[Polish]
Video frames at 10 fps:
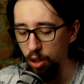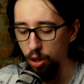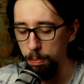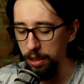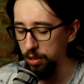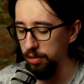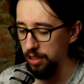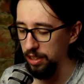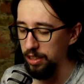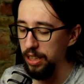
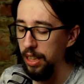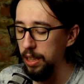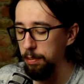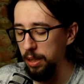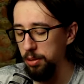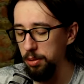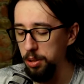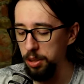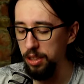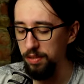opakowania. Ja bardzo
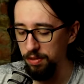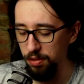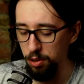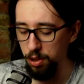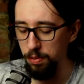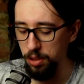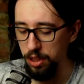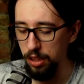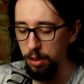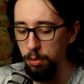liczę, że w
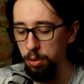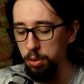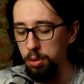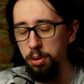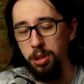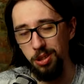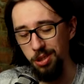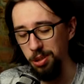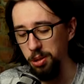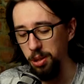ostatnim Lost Origin
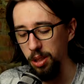coś